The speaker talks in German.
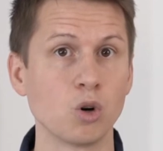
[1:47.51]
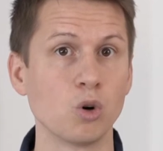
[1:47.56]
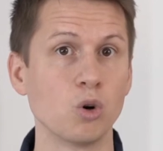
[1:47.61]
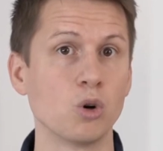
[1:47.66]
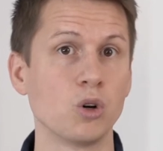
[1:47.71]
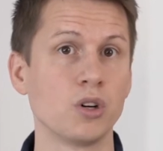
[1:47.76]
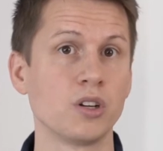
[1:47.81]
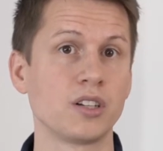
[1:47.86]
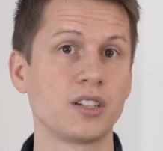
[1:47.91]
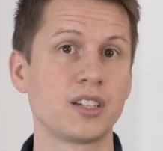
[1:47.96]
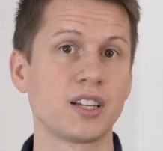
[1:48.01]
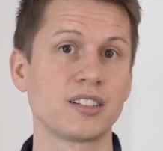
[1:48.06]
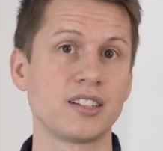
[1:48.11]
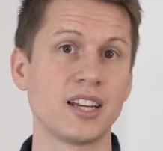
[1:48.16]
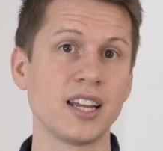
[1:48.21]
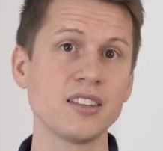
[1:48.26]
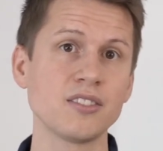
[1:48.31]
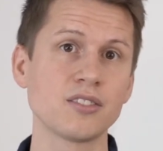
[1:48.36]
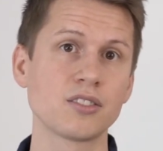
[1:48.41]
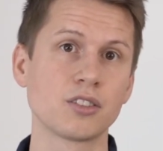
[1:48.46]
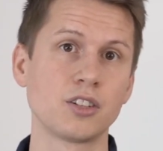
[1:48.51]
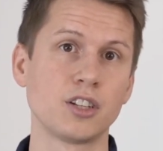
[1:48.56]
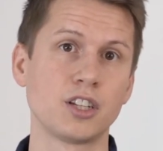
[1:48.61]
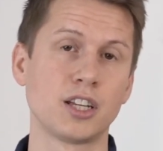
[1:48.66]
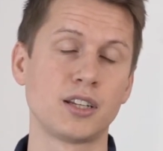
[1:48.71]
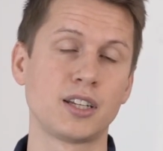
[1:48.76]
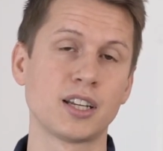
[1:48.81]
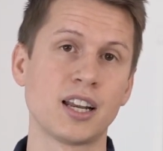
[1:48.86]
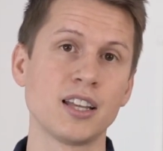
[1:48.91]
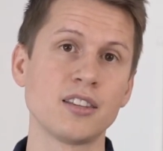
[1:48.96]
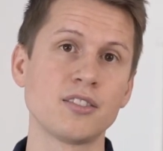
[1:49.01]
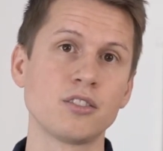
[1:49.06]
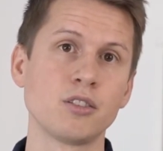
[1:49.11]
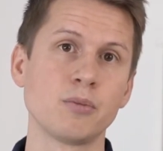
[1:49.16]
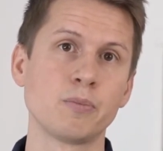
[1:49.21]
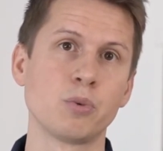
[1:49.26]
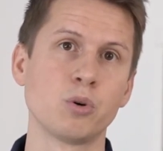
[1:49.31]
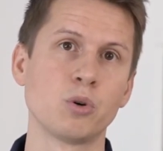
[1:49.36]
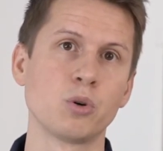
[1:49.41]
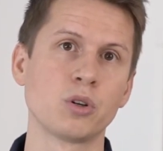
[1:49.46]
Und das letzte, der letzte
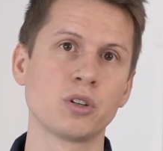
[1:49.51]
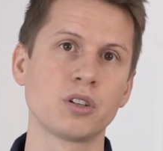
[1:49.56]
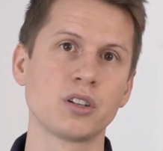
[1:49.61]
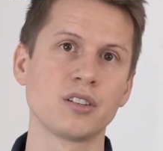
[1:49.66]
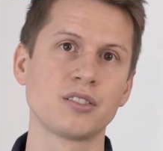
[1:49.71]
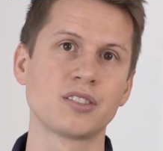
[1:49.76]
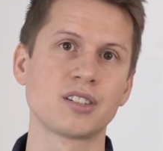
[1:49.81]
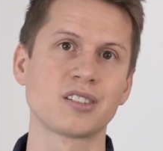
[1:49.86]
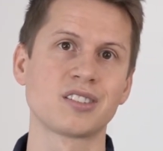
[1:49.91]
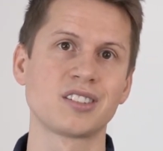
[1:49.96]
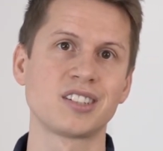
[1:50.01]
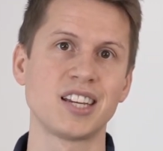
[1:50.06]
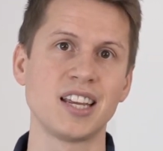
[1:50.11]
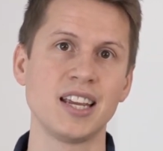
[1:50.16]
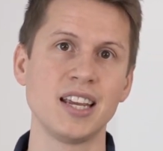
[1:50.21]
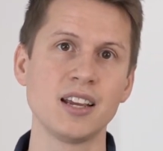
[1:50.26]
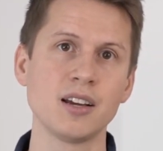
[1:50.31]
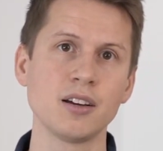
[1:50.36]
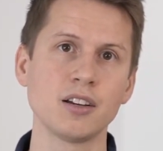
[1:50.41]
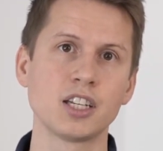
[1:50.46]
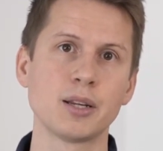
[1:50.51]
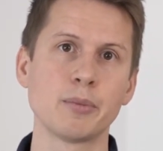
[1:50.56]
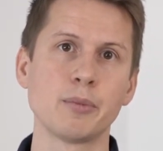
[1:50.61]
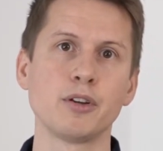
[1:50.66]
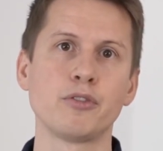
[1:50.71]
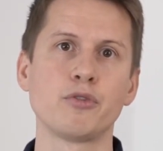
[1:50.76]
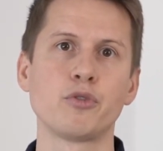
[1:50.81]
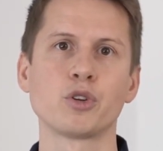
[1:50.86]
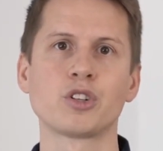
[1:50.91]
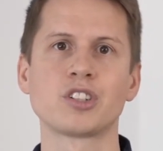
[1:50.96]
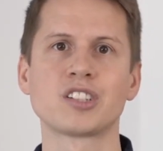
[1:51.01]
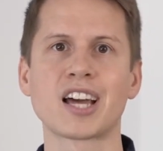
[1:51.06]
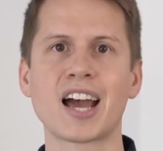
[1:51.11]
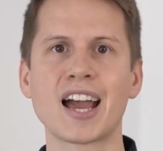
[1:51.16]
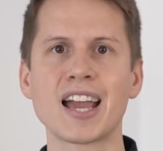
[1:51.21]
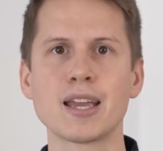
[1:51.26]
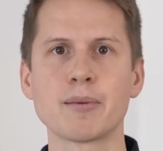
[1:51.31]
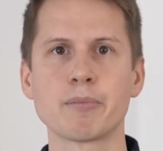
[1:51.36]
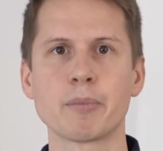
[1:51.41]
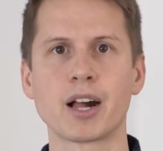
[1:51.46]
Punkt ist das T, nämlich für
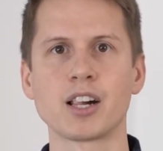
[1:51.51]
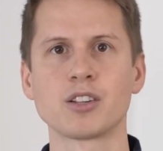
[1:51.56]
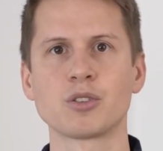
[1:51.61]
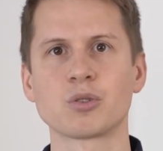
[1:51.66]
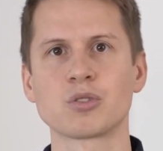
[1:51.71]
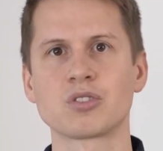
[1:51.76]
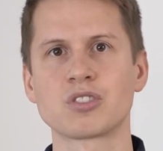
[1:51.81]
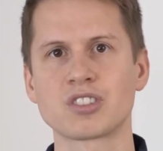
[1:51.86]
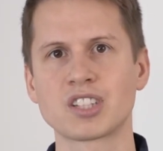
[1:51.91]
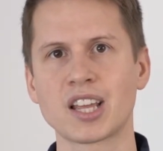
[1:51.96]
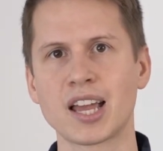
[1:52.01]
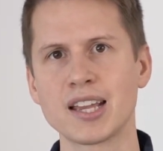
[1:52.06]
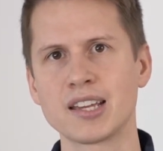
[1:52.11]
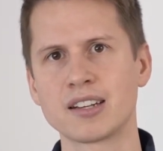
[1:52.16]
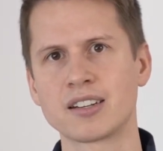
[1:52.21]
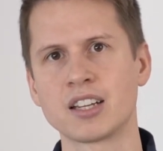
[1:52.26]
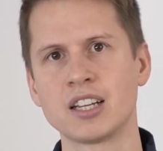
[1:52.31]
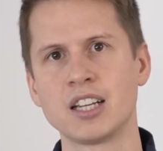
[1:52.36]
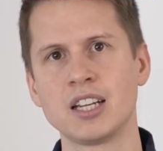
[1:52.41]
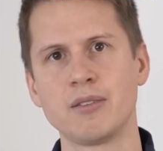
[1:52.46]
Time, also Zeit.